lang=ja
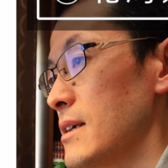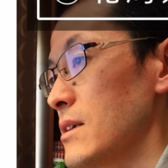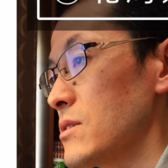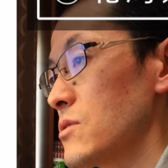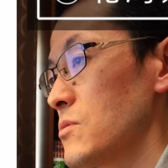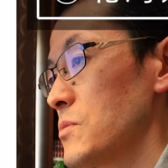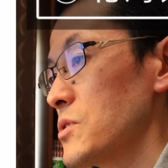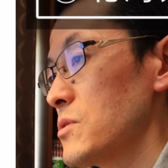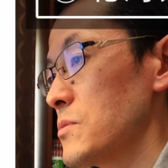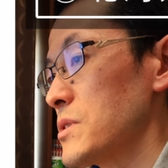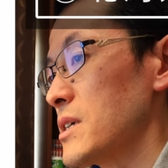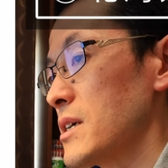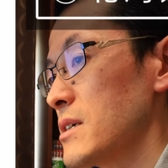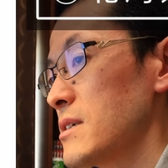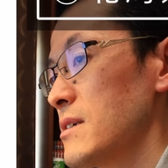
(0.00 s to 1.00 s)
そもそも
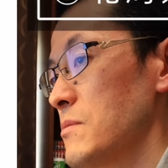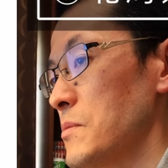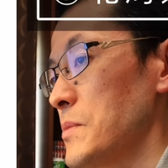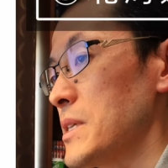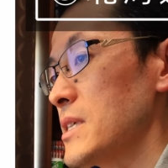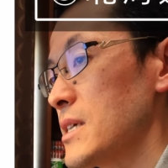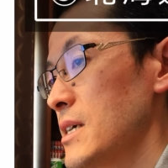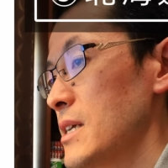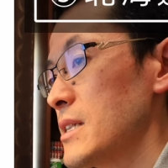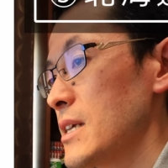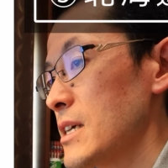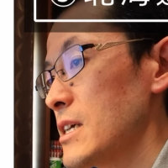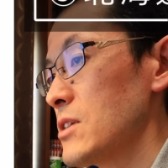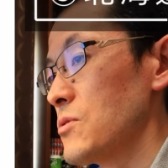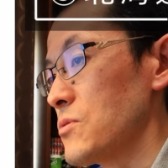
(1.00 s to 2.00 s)
探しても見つからな
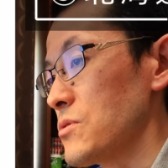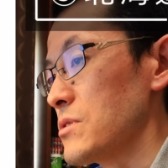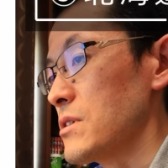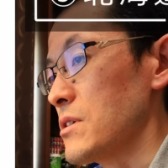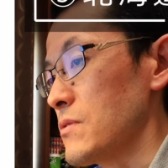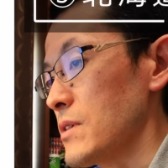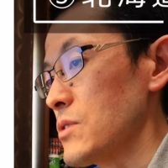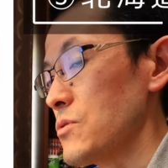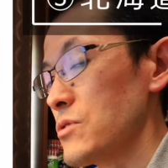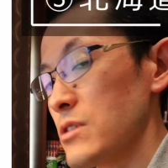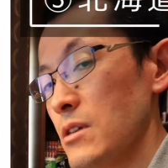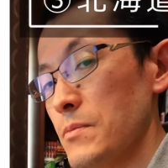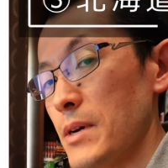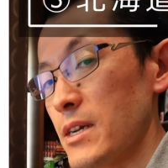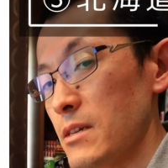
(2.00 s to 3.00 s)
いキノコっていうのはどうし
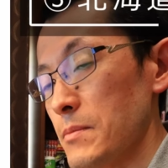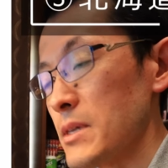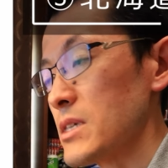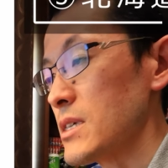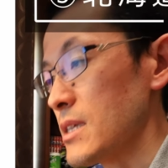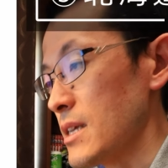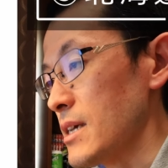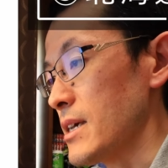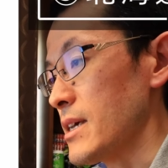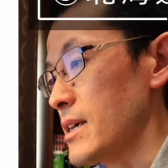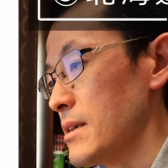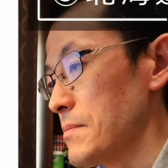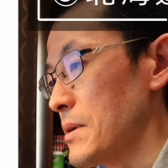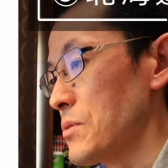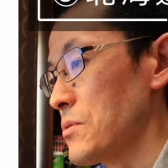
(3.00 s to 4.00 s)
てもありまして、
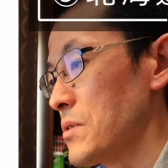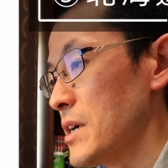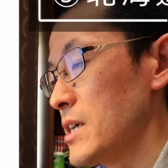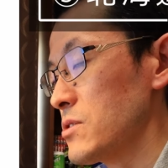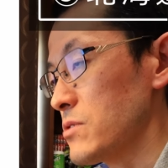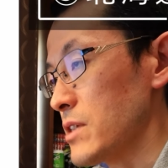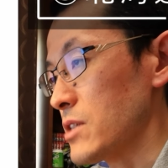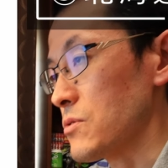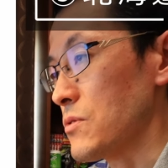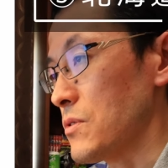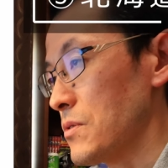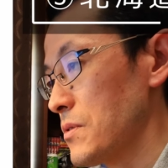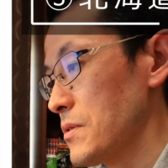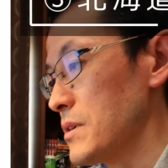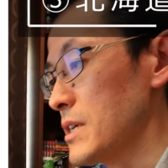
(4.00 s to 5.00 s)
まあ、北海道だと
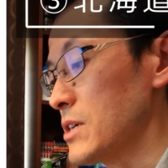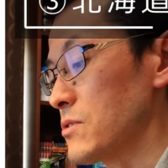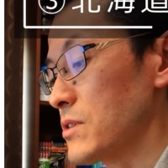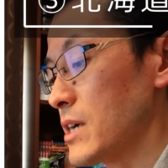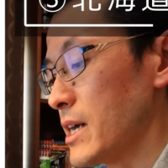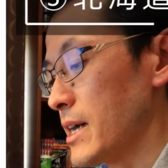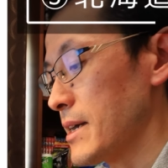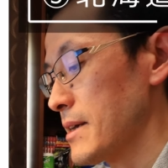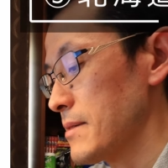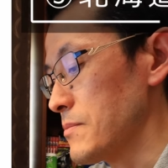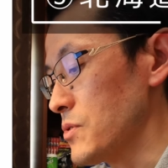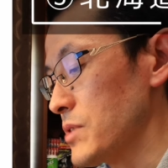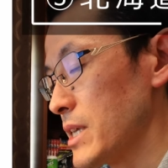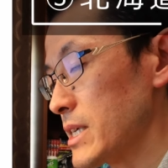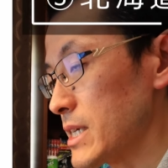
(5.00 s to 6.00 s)
陸が
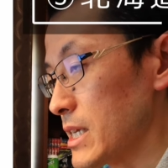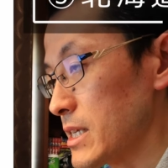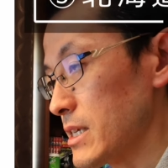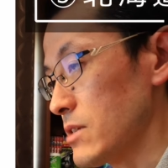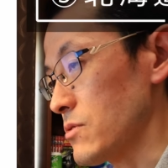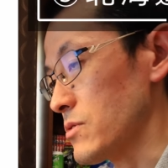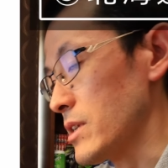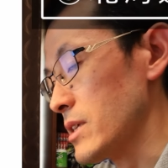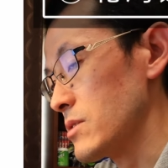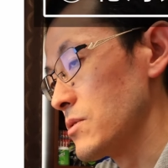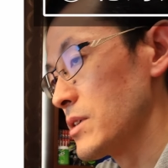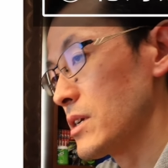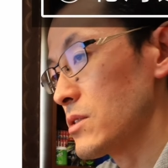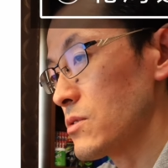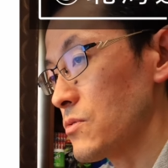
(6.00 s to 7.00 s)
分断されてるのでそ
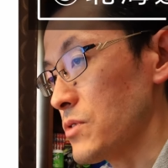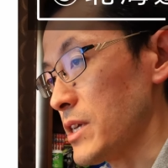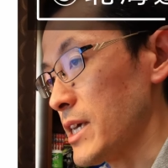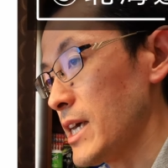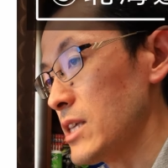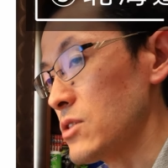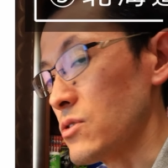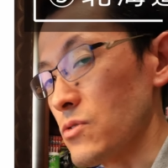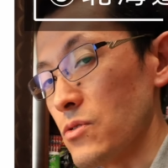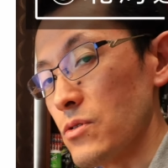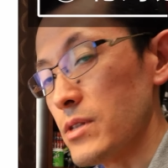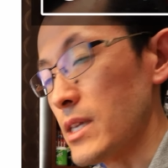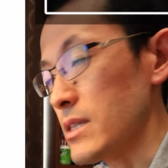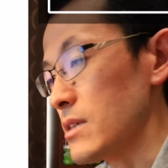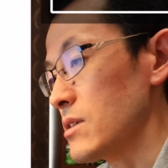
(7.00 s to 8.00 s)
れが特に顕著
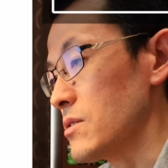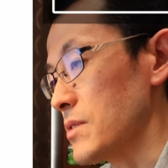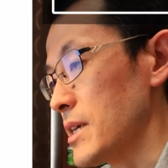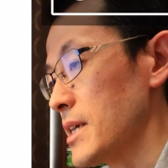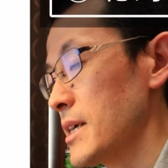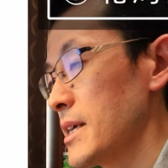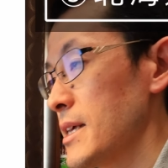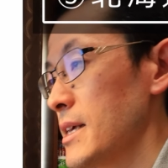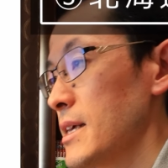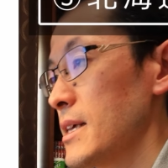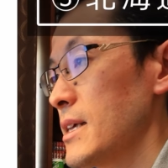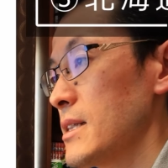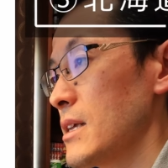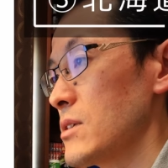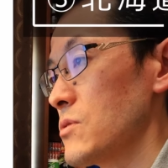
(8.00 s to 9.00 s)
なんですよね
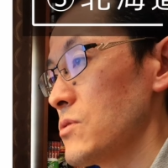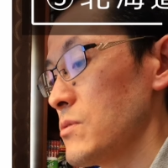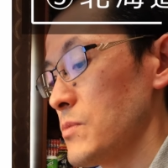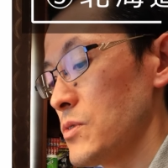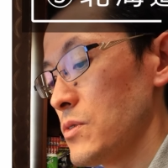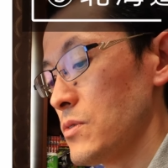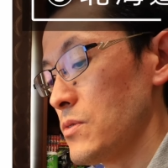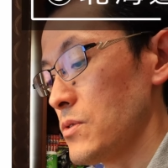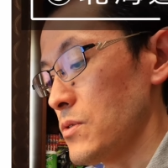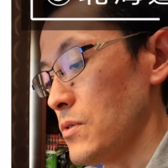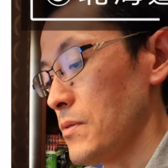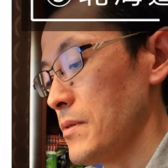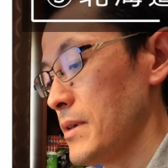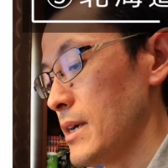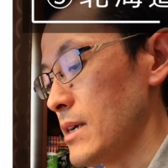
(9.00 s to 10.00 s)
そういうものを
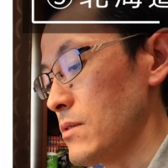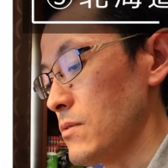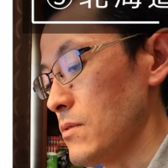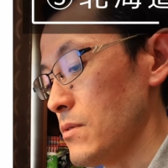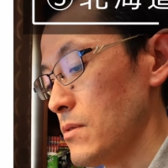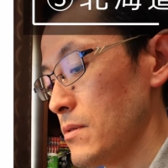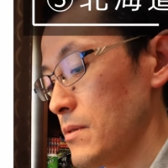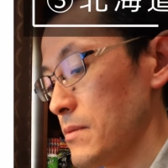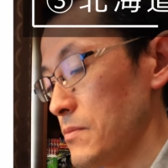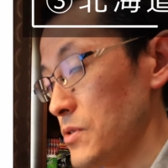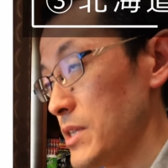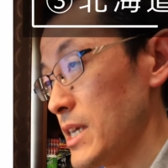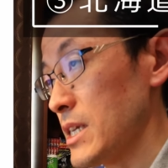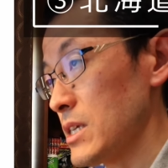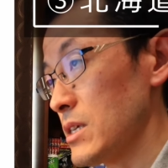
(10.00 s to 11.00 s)

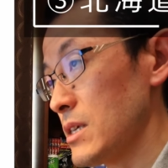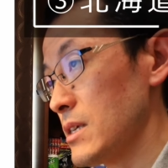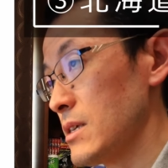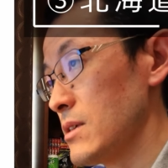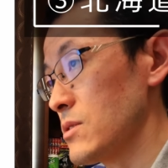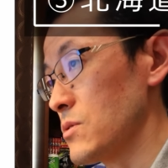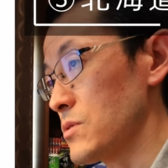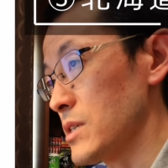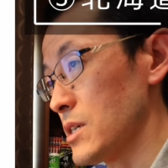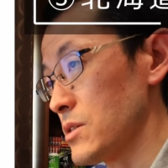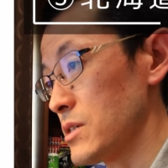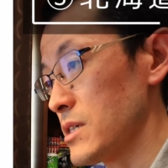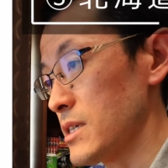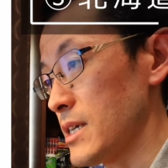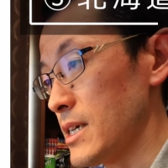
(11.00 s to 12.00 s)
無駄に捜索
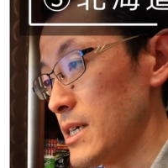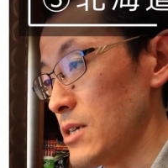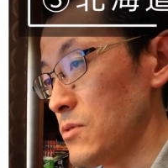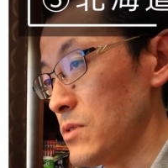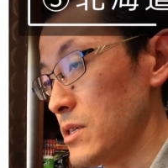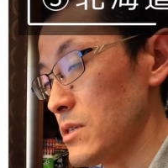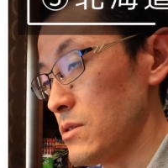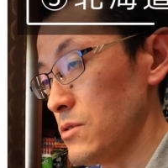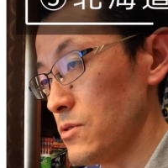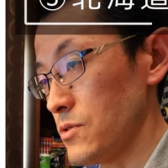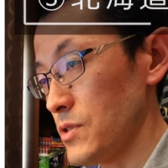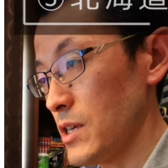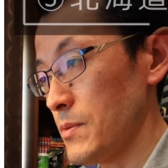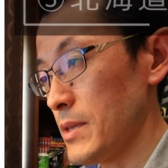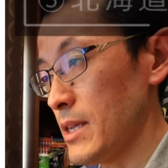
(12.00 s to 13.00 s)
しないようにすると
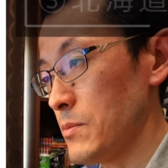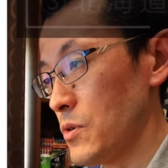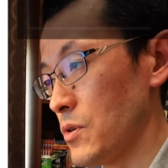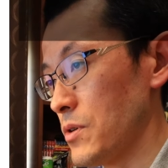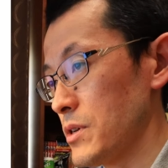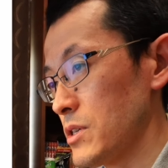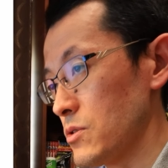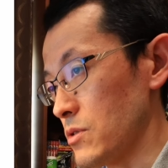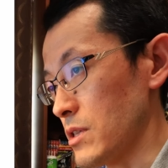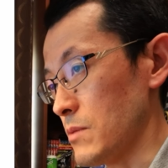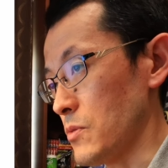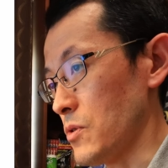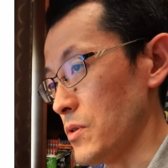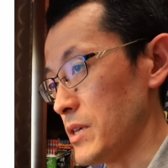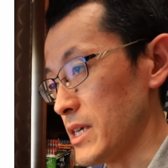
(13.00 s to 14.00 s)
いう意味でもとて
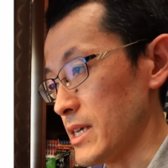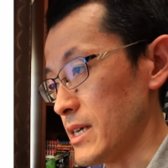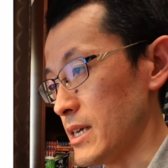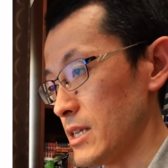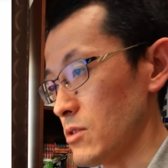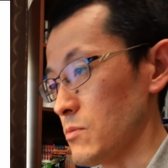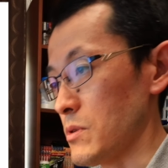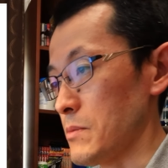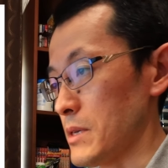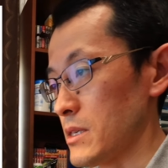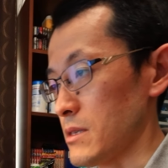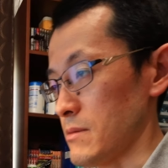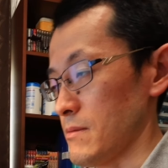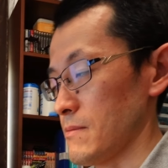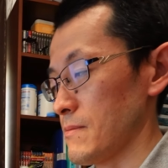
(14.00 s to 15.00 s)
もいいかなと思いま
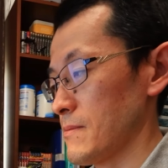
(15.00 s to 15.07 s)
す、